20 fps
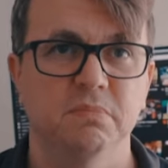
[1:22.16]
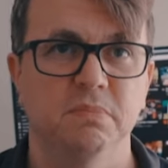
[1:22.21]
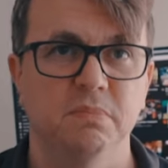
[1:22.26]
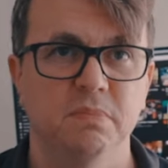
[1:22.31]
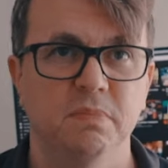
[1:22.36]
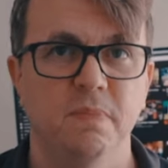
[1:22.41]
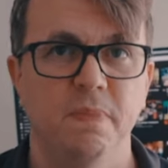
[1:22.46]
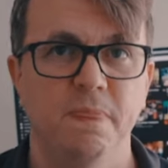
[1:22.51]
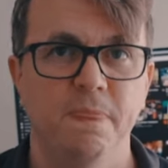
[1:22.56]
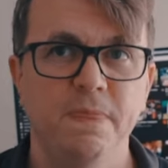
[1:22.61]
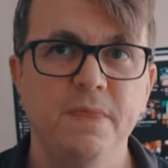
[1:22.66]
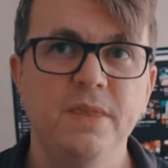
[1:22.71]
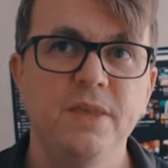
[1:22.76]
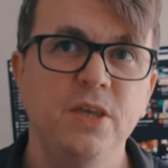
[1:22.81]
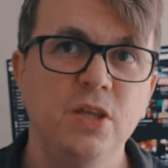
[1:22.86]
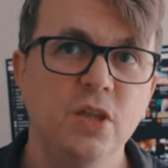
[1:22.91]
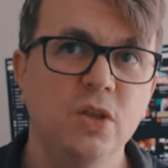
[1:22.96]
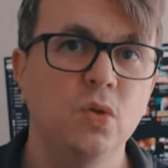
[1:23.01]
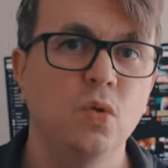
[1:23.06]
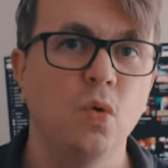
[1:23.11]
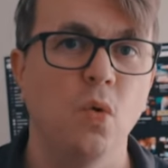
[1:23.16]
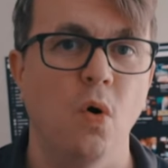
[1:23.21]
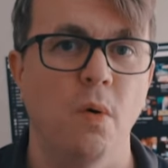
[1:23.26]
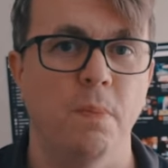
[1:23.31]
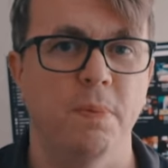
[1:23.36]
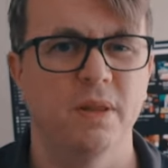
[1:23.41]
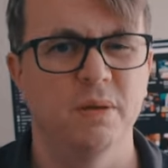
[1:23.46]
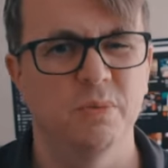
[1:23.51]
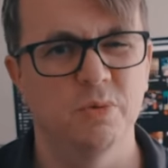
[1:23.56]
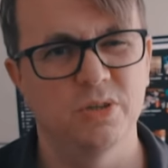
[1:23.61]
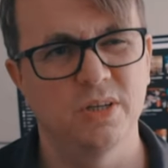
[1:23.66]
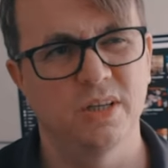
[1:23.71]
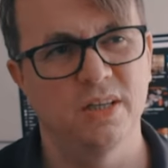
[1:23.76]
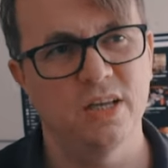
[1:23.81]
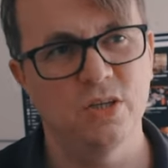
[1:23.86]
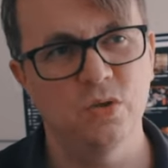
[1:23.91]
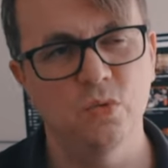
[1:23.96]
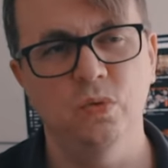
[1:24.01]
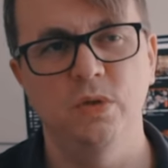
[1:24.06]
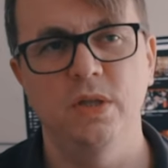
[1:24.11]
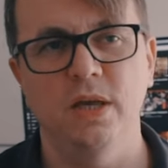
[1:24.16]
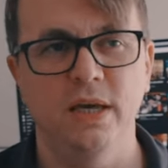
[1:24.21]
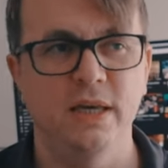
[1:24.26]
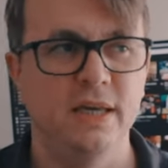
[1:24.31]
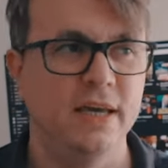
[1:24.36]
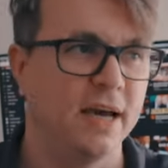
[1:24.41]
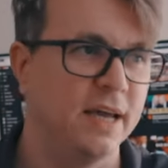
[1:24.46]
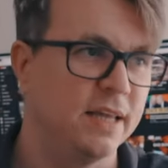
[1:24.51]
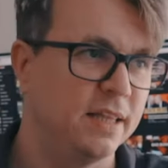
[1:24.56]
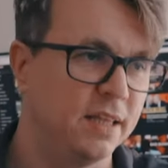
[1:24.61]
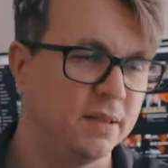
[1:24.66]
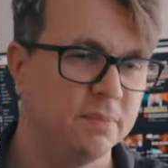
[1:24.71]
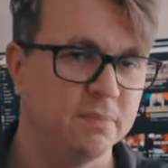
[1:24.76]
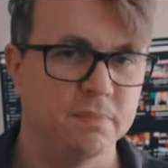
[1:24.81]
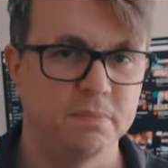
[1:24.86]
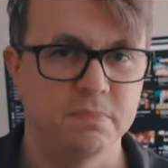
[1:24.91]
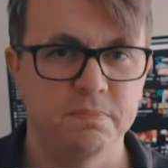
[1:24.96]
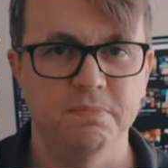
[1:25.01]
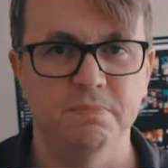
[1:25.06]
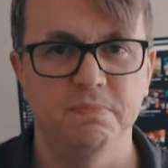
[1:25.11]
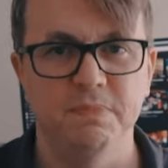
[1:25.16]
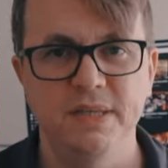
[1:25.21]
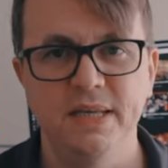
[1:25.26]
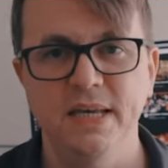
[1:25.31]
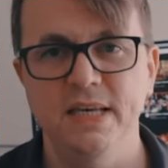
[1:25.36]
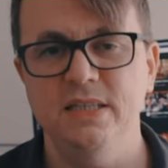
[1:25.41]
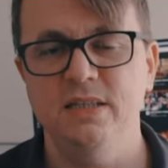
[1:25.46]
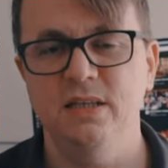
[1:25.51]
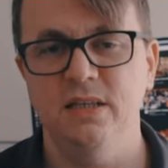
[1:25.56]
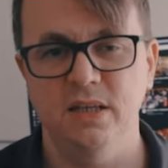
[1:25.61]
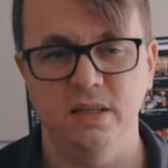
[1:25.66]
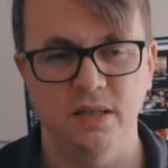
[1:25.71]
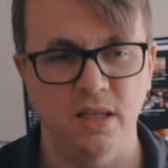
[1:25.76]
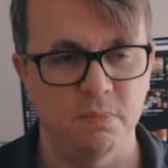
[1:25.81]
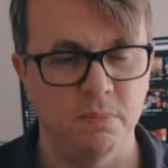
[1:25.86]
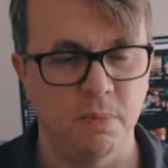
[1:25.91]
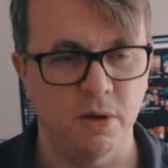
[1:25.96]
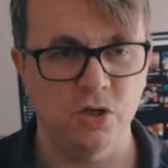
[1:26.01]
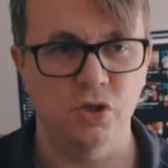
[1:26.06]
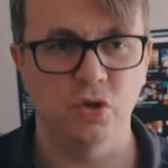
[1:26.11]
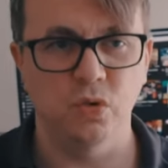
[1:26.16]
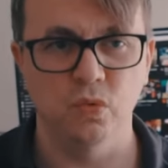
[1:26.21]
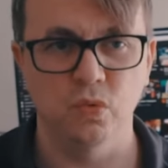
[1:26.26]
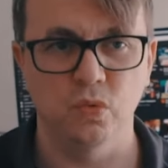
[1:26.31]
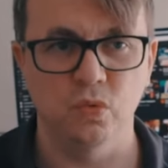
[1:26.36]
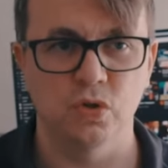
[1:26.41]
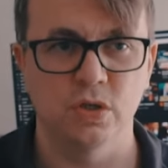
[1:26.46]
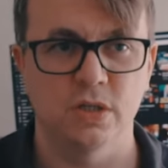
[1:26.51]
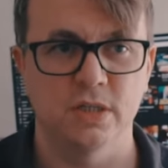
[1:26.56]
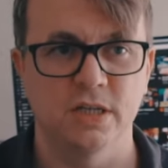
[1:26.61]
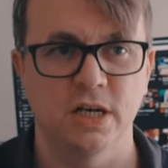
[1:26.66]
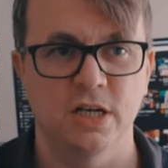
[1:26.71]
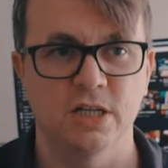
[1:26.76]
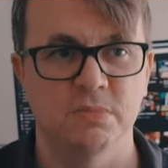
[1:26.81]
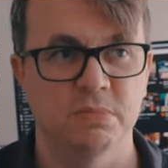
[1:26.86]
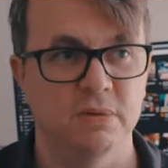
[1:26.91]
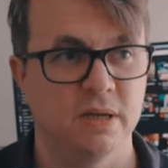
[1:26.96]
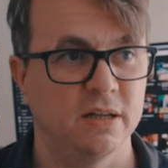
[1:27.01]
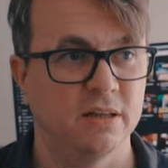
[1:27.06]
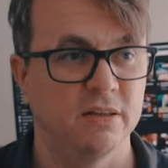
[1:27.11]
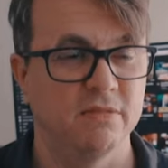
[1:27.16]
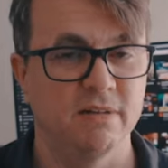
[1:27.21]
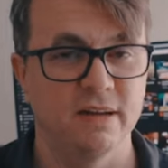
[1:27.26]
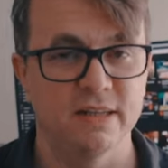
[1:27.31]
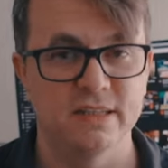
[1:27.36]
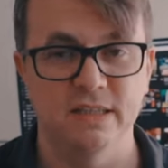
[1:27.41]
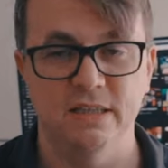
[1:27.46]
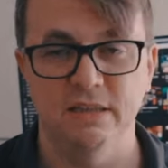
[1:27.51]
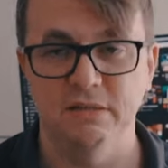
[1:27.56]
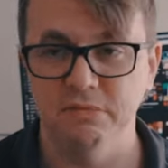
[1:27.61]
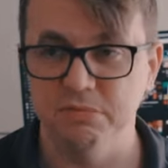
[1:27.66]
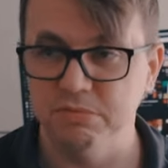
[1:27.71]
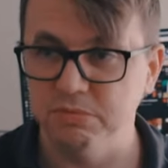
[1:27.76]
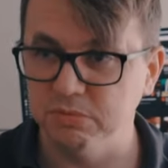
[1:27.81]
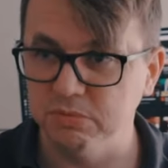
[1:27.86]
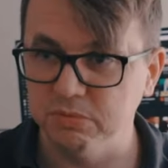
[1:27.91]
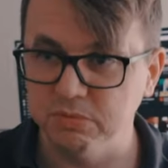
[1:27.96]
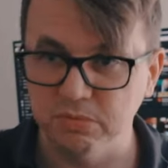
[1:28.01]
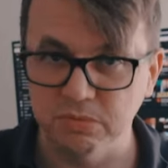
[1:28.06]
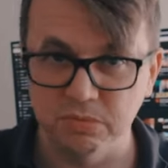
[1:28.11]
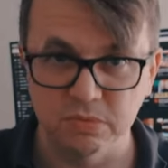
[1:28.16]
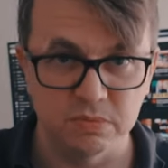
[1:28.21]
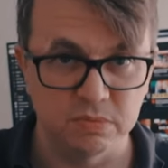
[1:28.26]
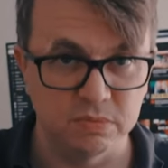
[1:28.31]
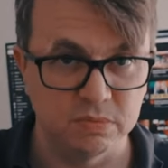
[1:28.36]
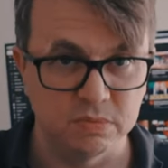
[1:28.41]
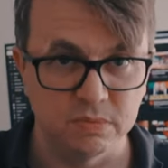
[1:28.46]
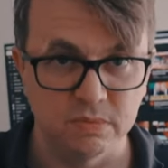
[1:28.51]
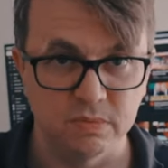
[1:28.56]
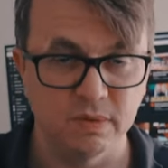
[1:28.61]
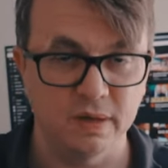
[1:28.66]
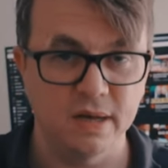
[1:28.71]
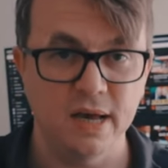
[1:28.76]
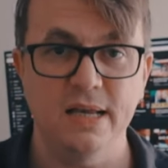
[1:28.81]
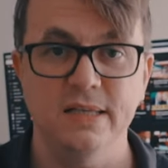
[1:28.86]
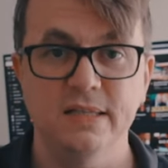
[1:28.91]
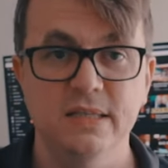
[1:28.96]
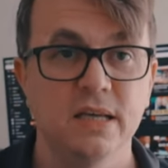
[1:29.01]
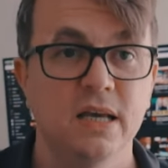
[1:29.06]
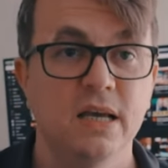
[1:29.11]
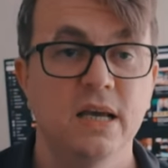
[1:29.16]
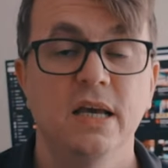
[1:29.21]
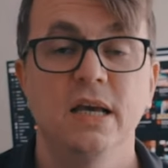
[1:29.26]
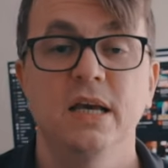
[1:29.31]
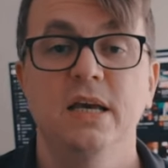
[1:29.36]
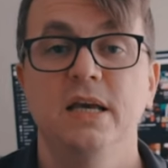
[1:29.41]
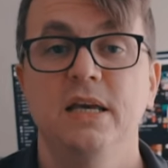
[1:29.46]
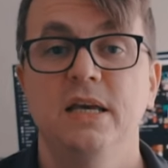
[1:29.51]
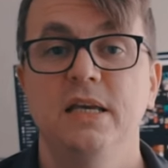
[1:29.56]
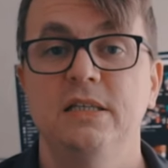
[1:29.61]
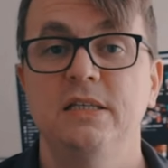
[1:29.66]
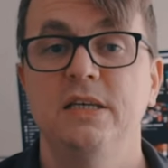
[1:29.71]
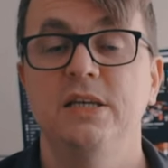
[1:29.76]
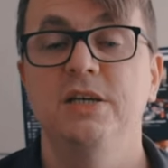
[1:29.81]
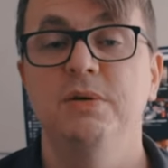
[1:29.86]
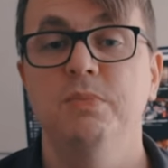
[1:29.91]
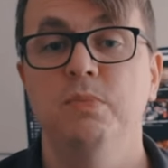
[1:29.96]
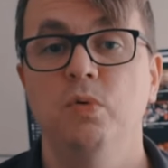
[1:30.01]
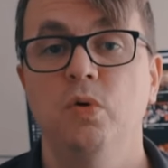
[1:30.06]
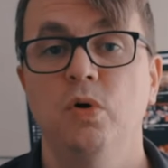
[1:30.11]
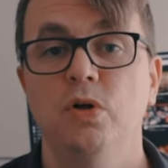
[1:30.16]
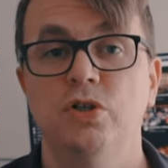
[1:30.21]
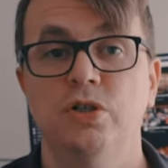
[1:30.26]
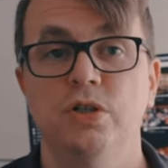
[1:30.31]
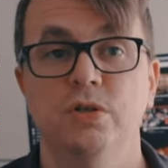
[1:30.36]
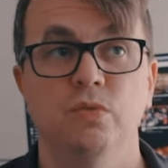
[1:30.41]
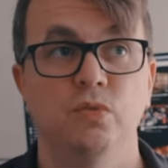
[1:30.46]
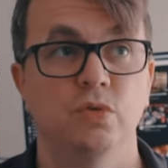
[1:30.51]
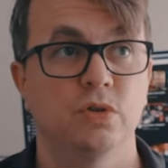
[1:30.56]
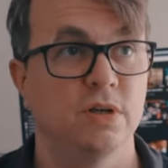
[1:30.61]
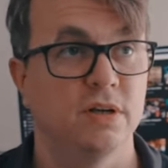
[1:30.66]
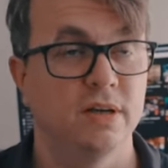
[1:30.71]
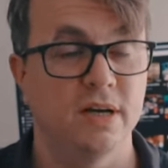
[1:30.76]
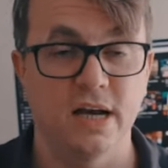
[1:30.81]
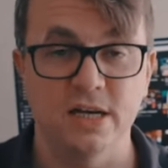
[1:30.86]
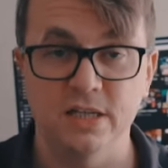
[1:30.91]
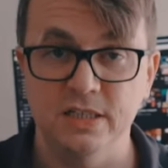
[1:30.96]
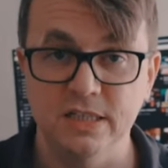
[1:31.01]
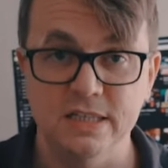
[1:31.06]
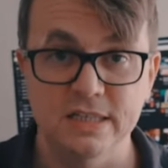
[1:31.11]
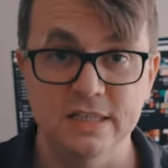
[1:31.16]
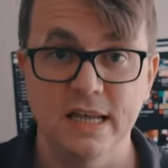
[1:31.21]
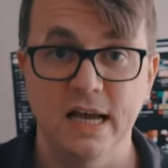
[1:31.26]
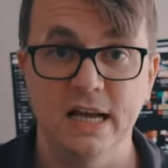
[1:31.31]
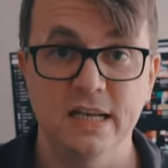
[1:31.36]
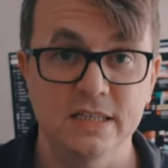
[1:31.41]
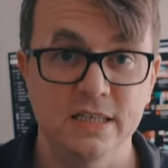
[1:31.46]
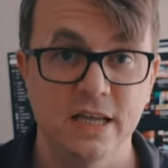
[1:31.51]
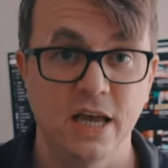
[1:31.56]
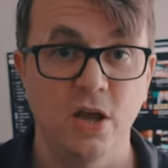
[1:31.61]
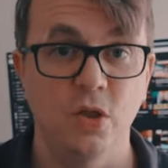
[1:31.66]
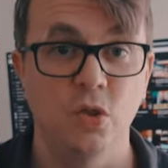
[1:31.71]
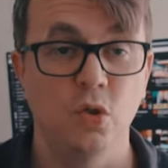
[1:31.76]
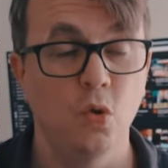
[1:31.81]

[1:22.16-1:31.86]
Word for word: не то, потому что на скутере я этот ездил этот маршрут уже, скажем так, 20 э, раз, если не больше, уже каждый знак знаю.